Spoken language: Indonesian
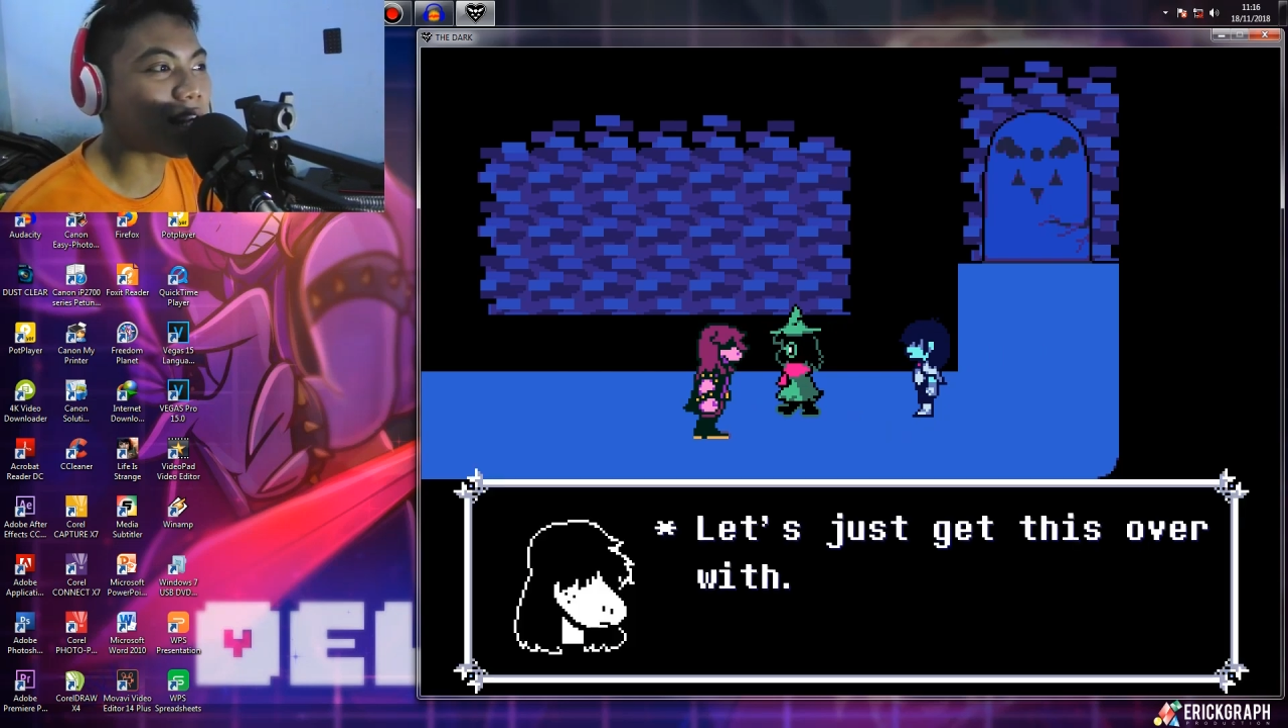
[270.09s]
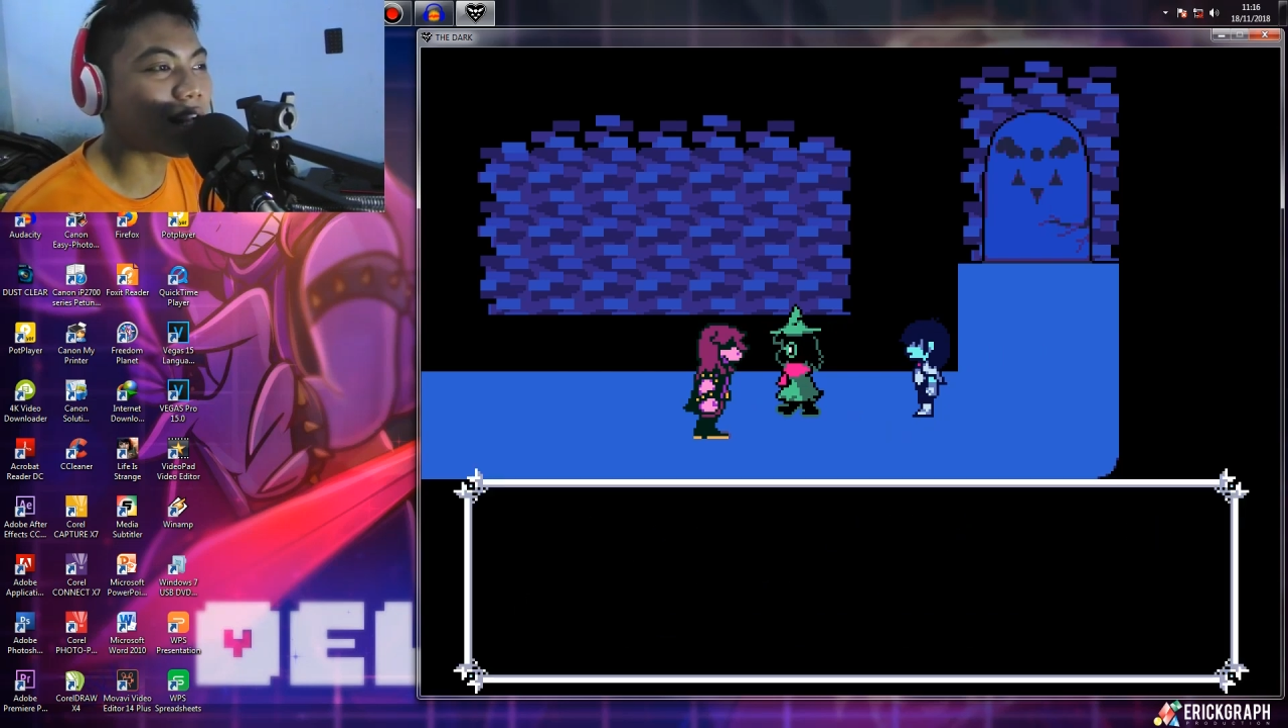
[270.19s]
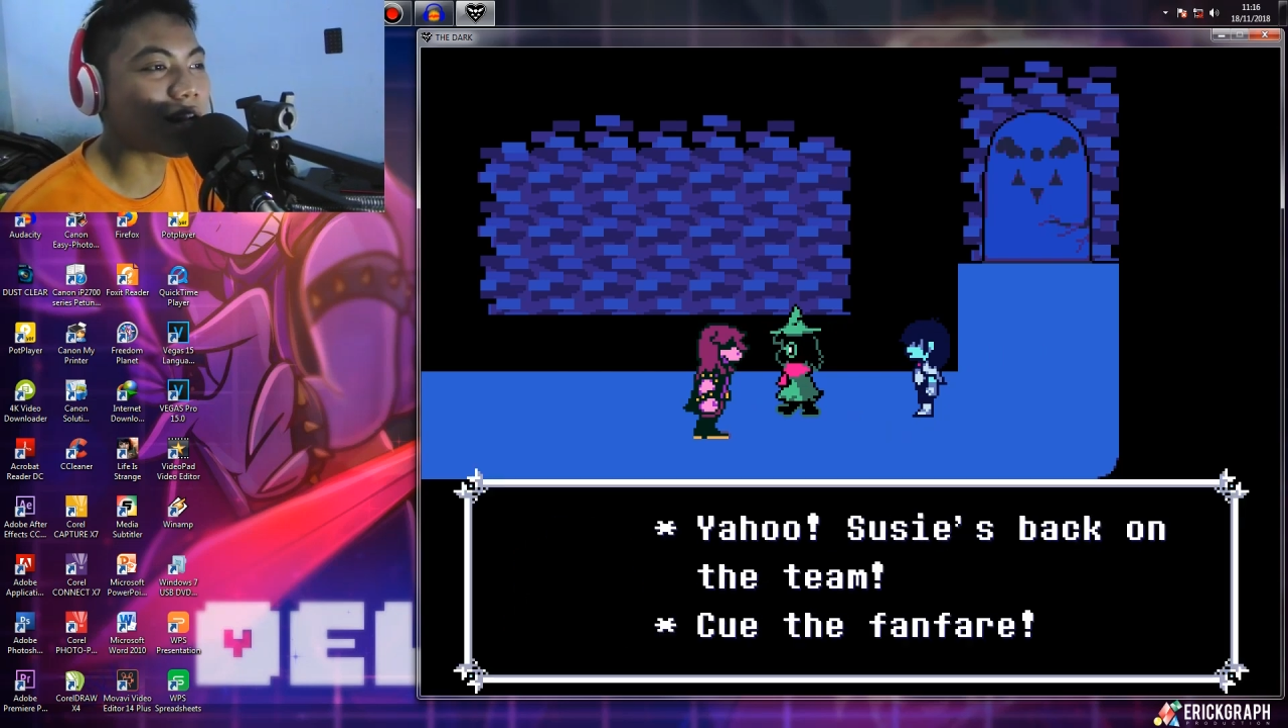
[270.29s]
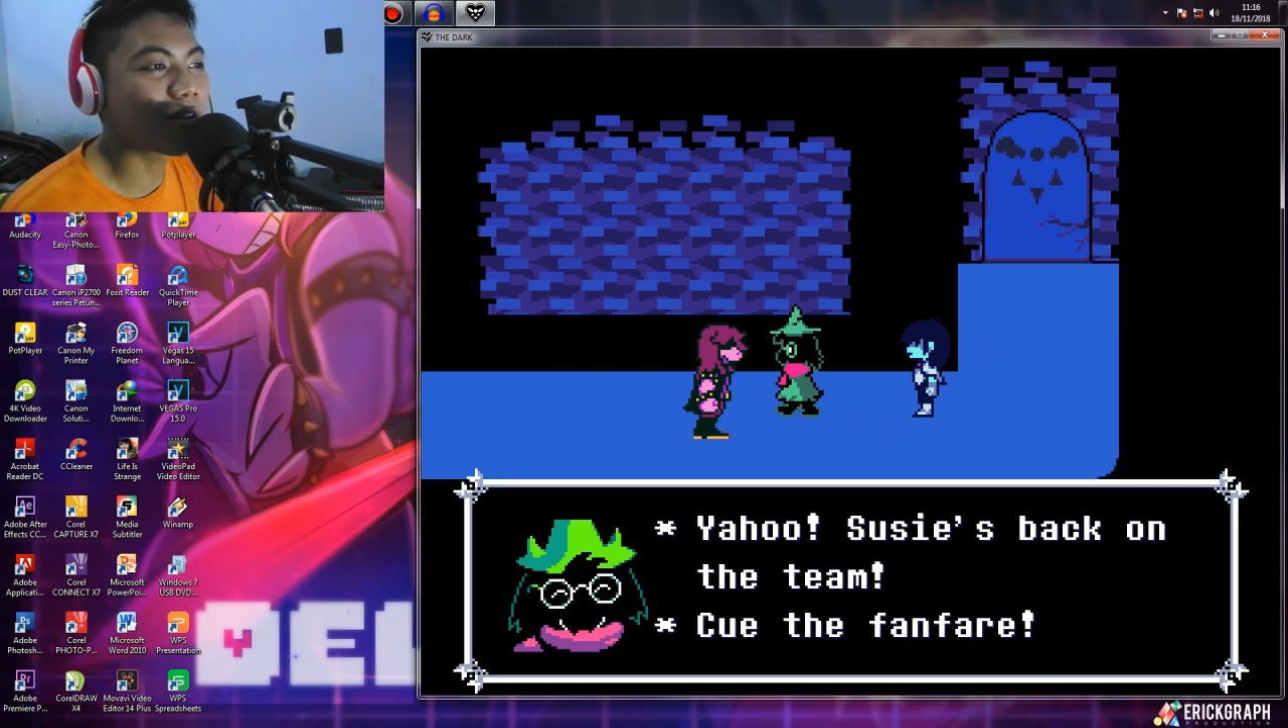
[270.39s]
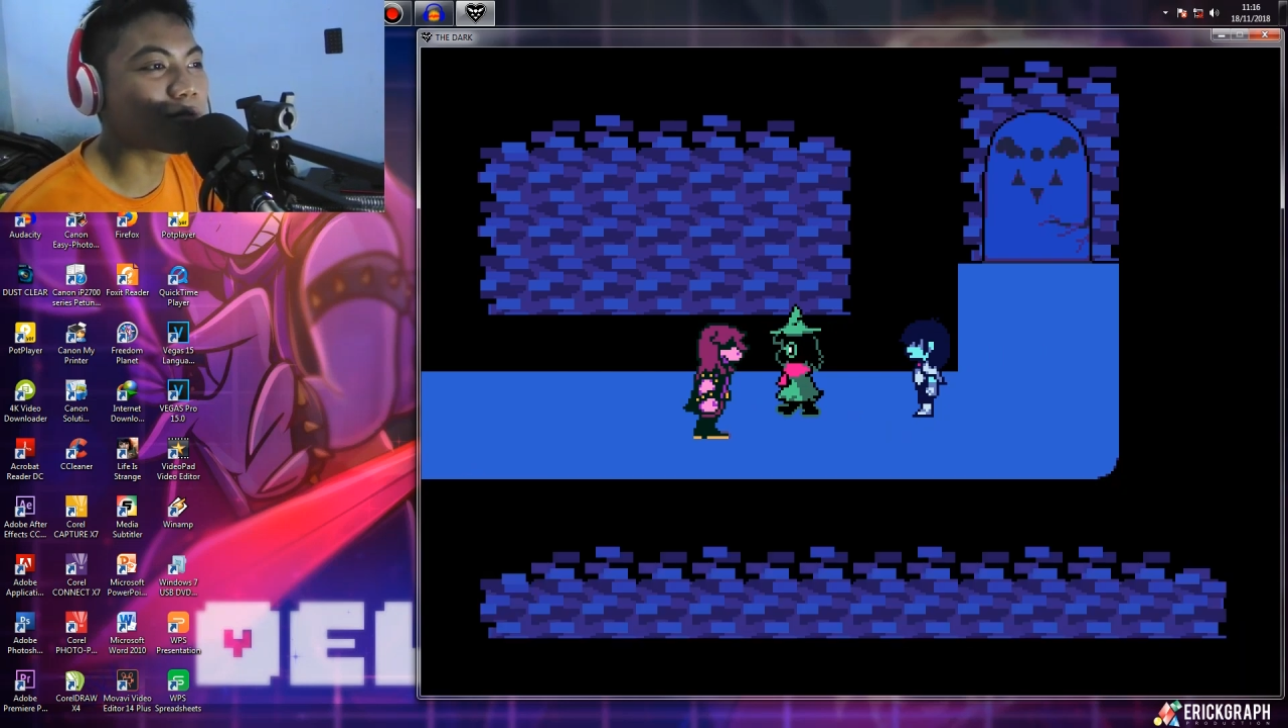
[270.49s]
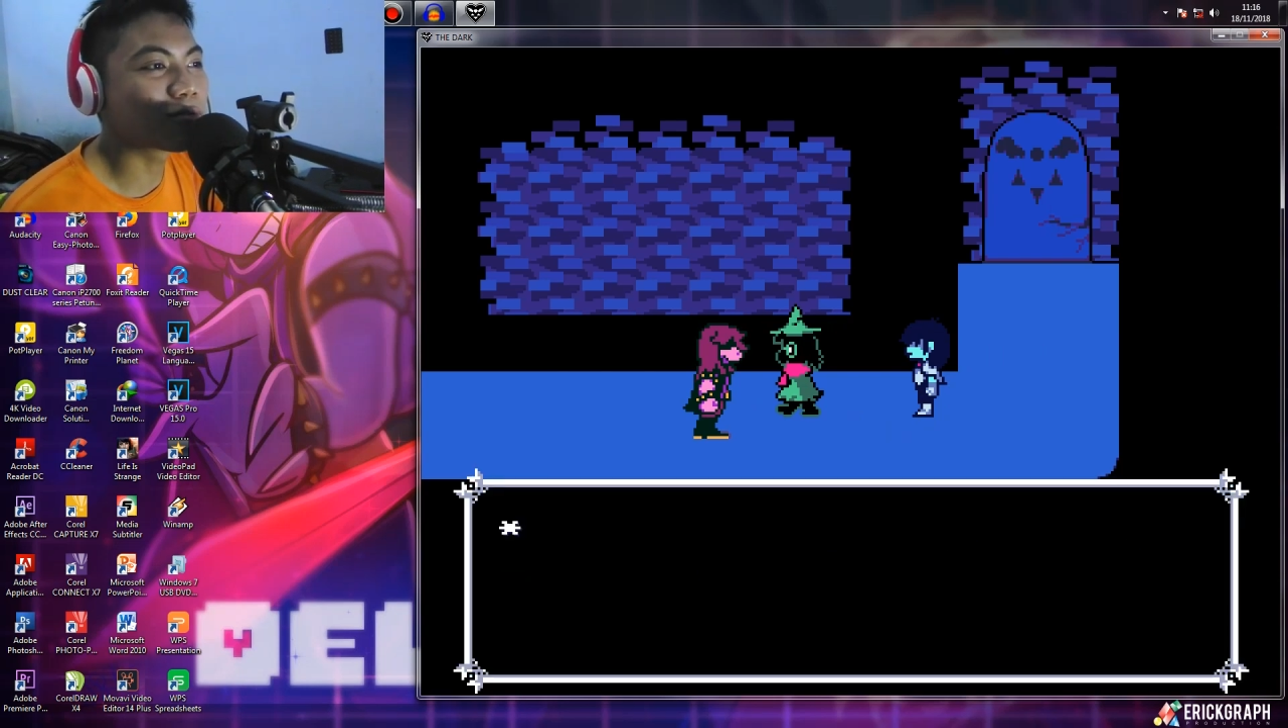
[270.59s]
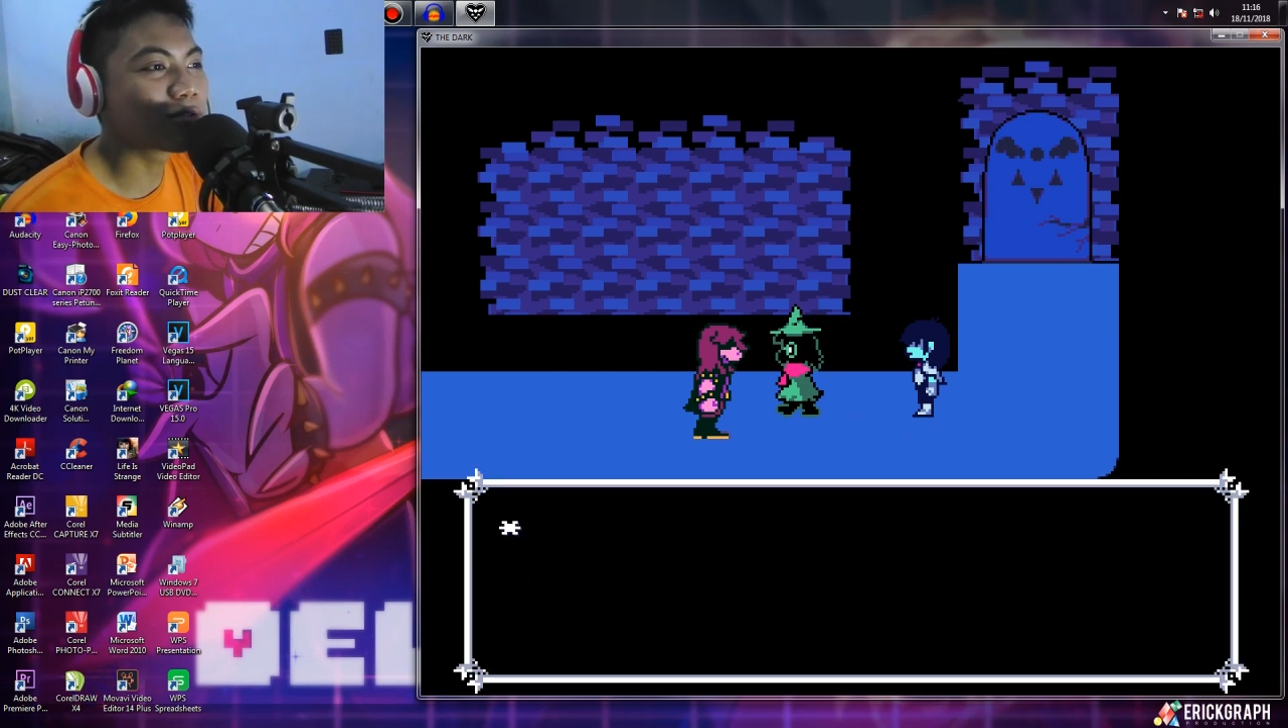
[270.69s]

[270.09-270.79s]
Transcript: kalau